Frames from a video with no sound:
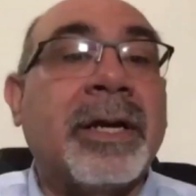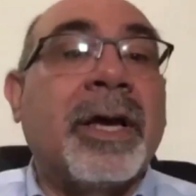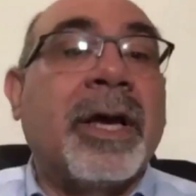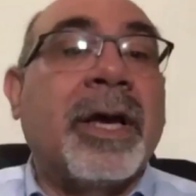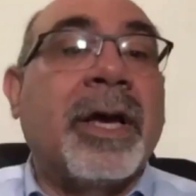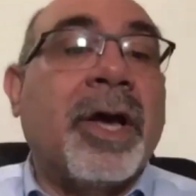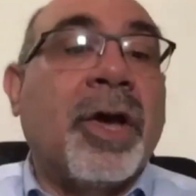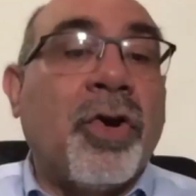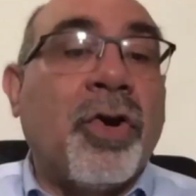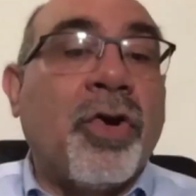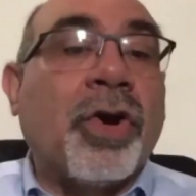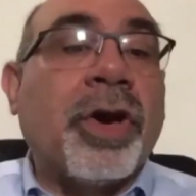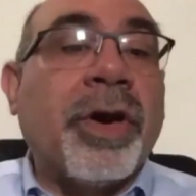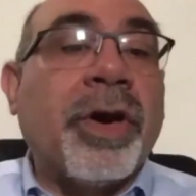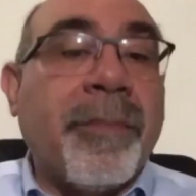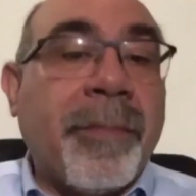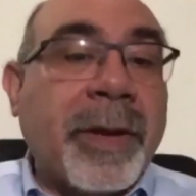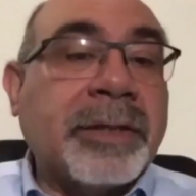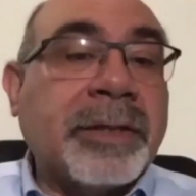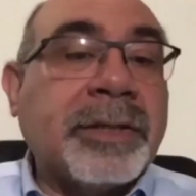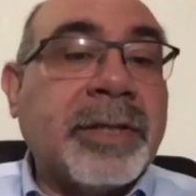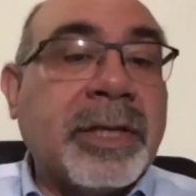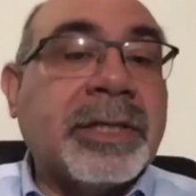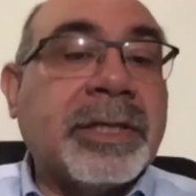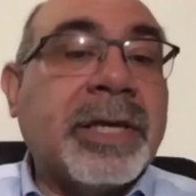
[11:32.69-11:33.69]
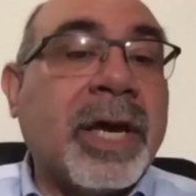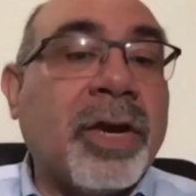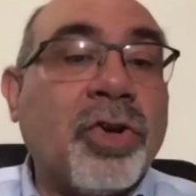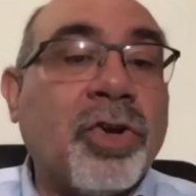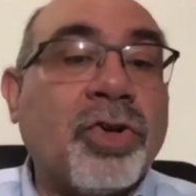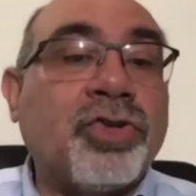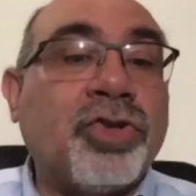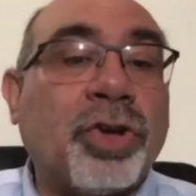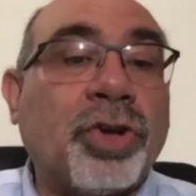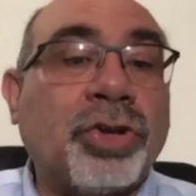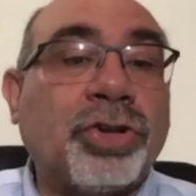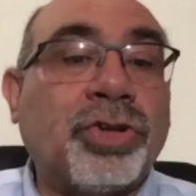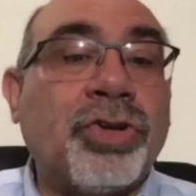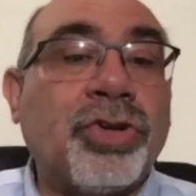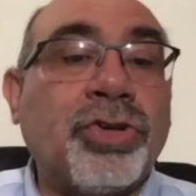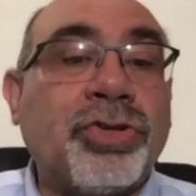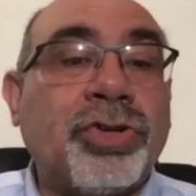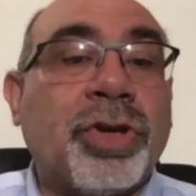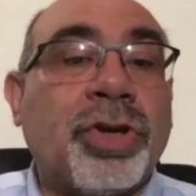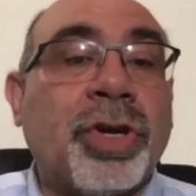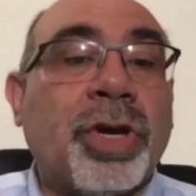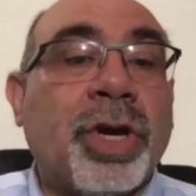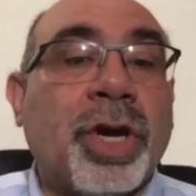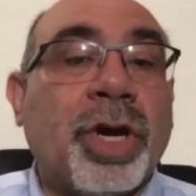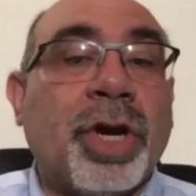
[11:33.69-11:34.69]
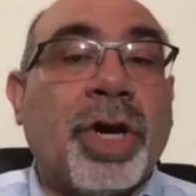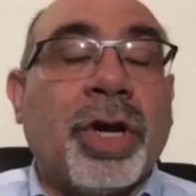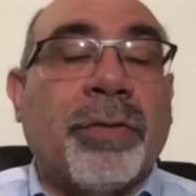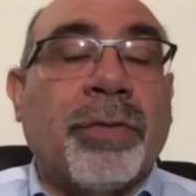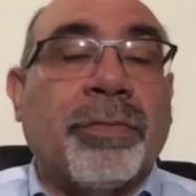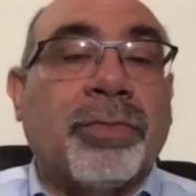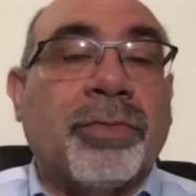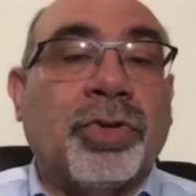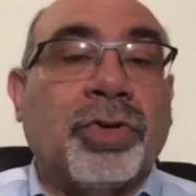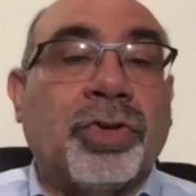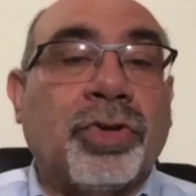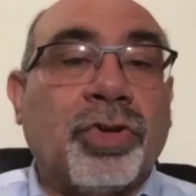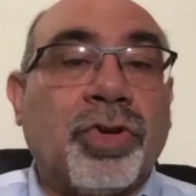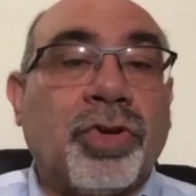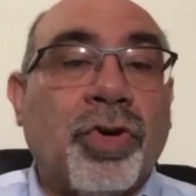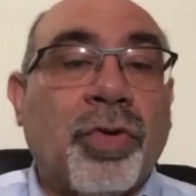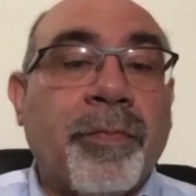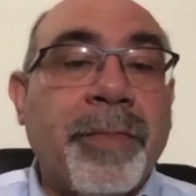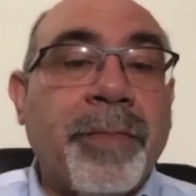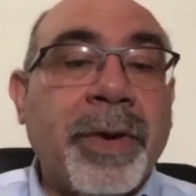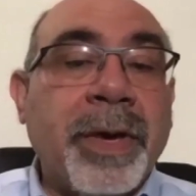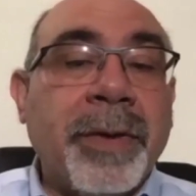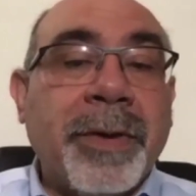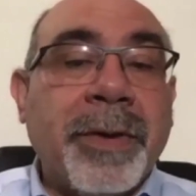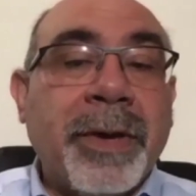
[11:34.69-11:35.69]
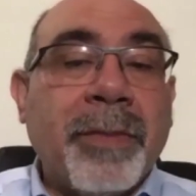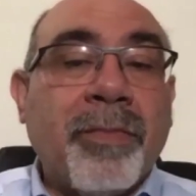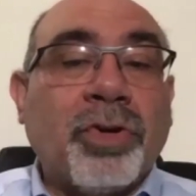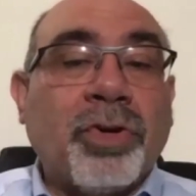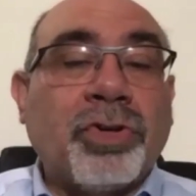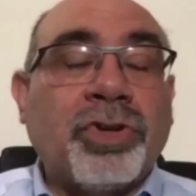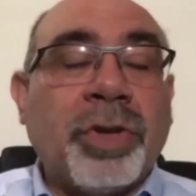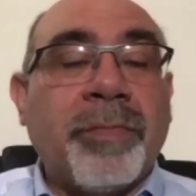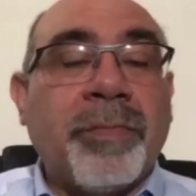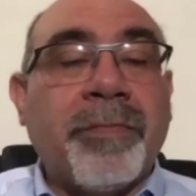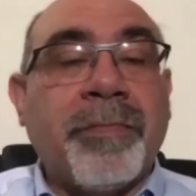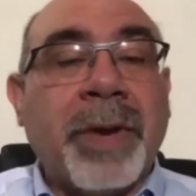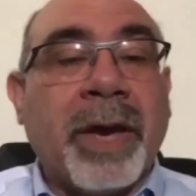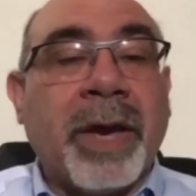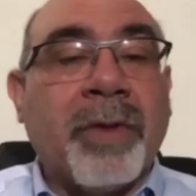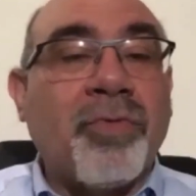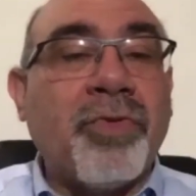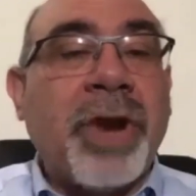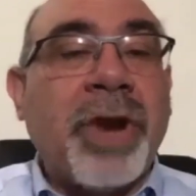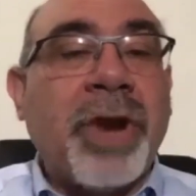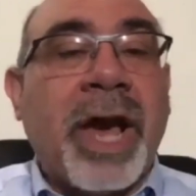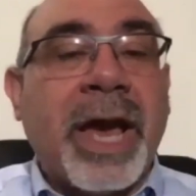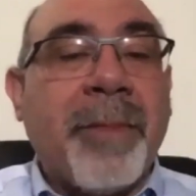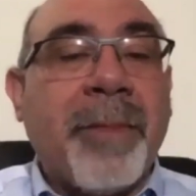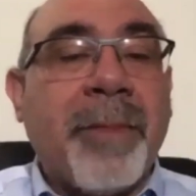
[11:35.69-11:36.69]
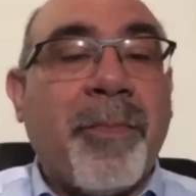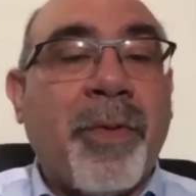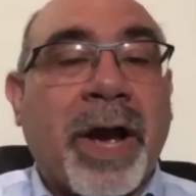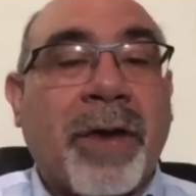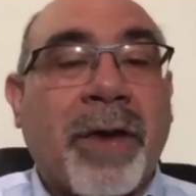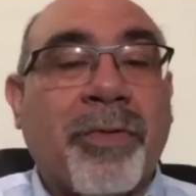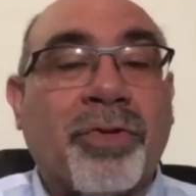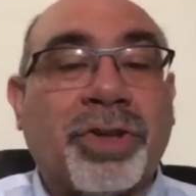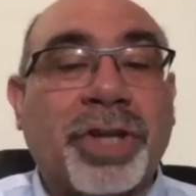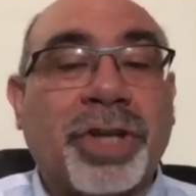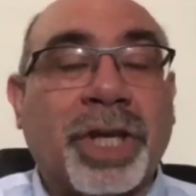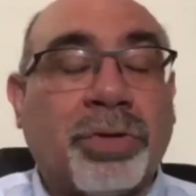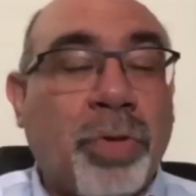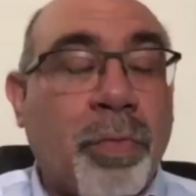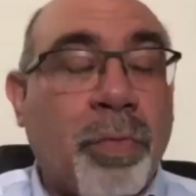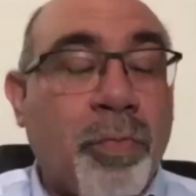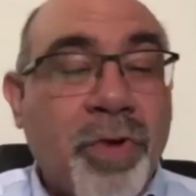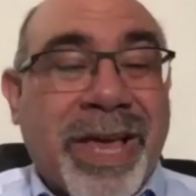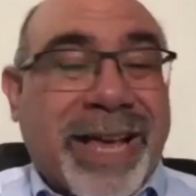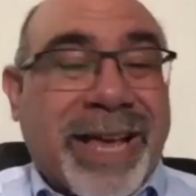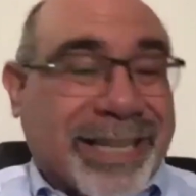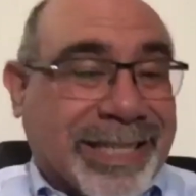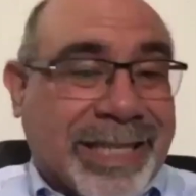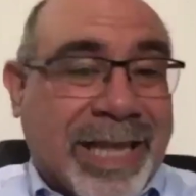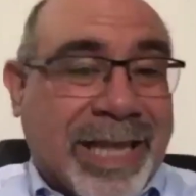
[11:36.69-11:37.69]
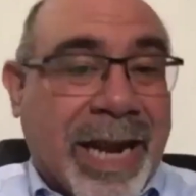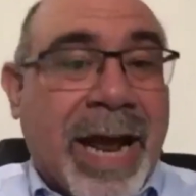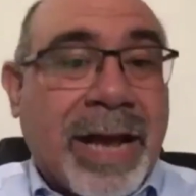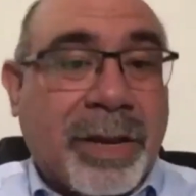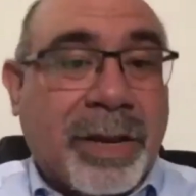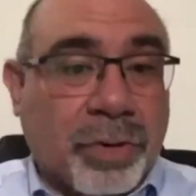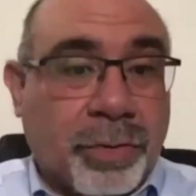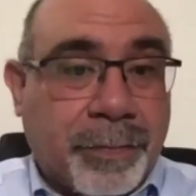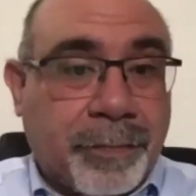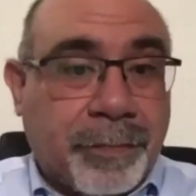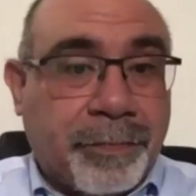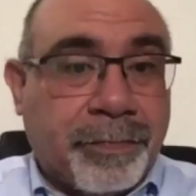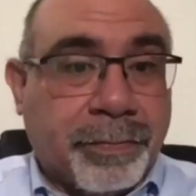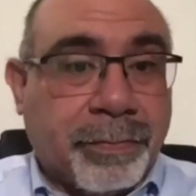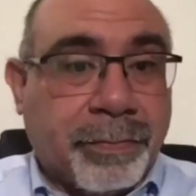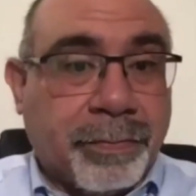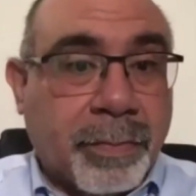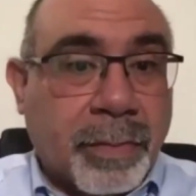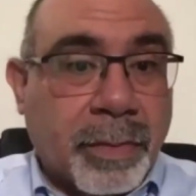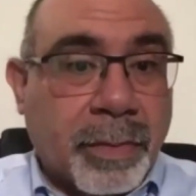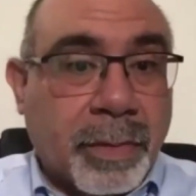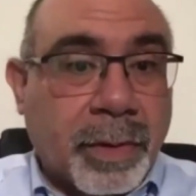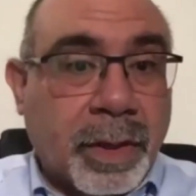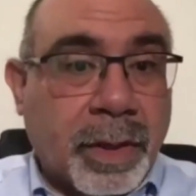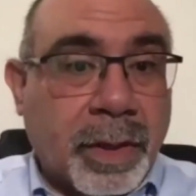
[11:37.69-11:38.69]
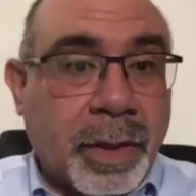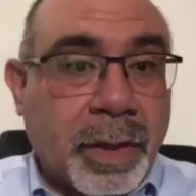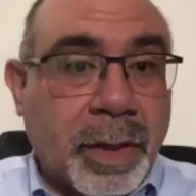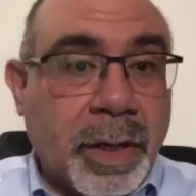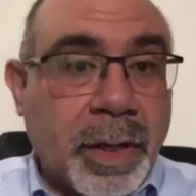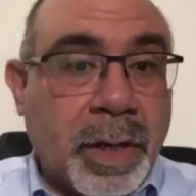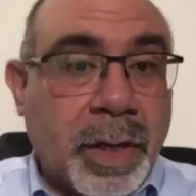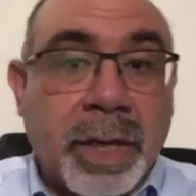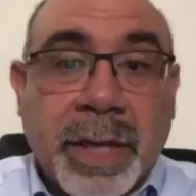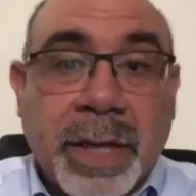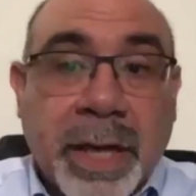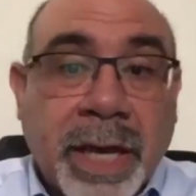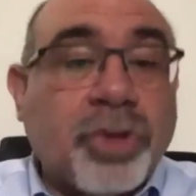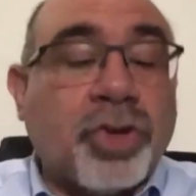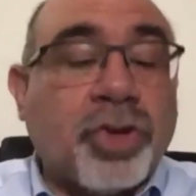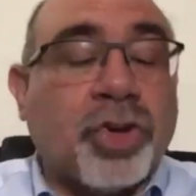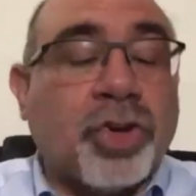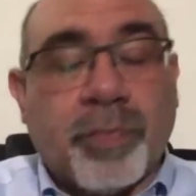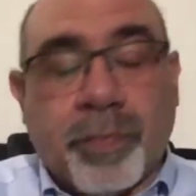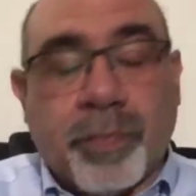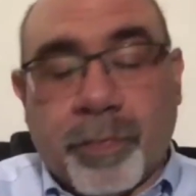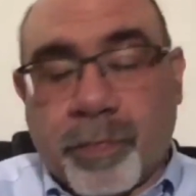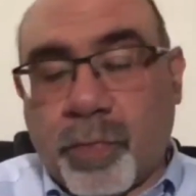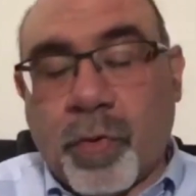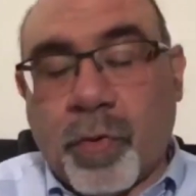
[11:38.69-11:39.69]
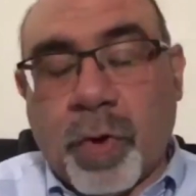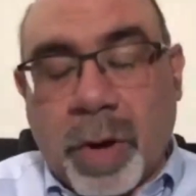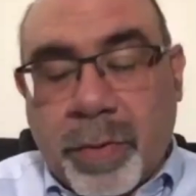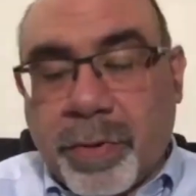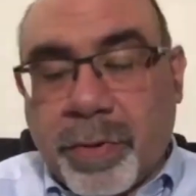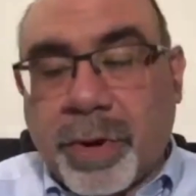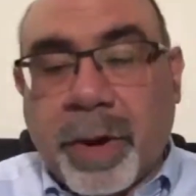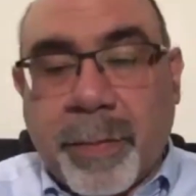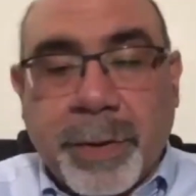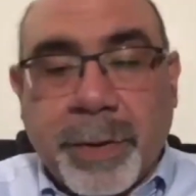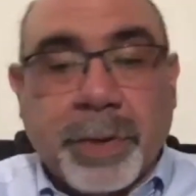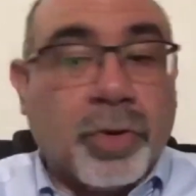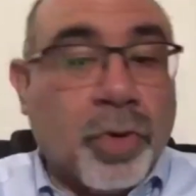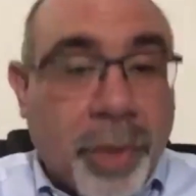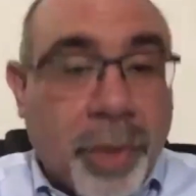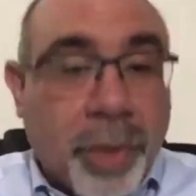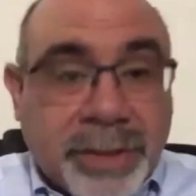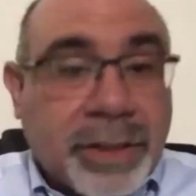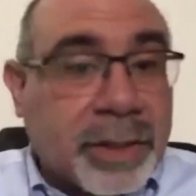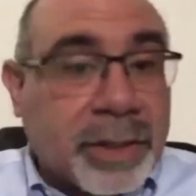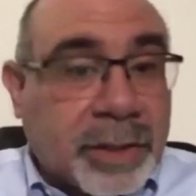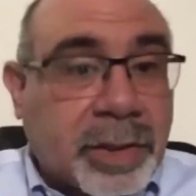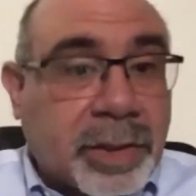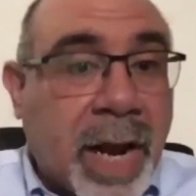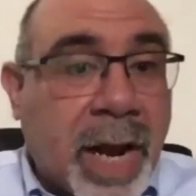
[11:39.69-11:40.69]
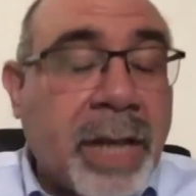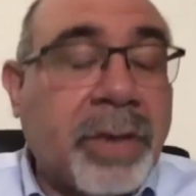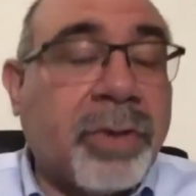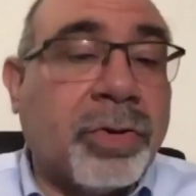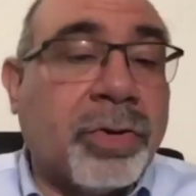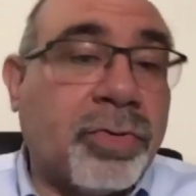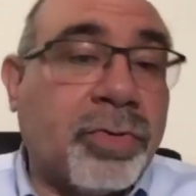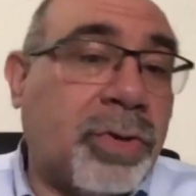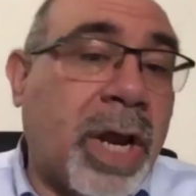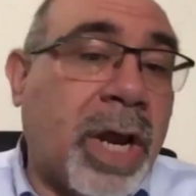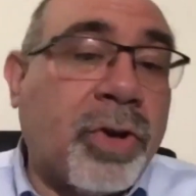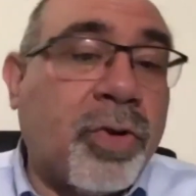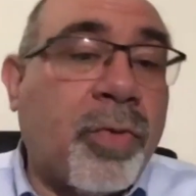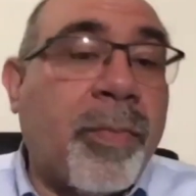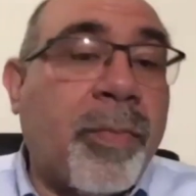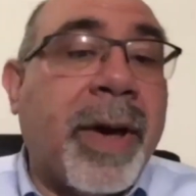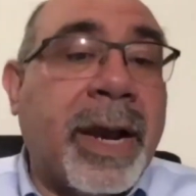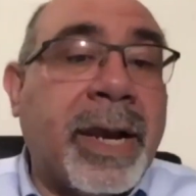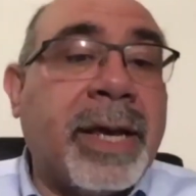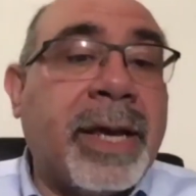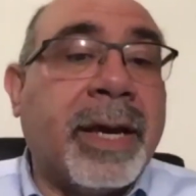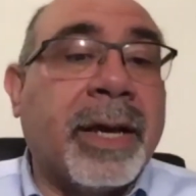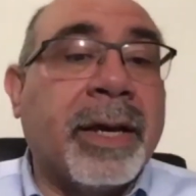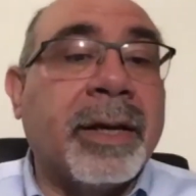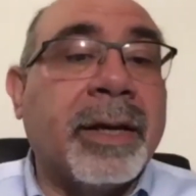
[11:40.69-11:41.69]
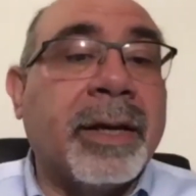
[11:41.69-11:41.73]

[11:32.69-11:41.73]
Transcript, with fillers: Lo que pasa es que nosotros no, vivimos en una época donde esto es muy extraño. Y de hecho, vuelvo y repito, es extraño, es una anomalía.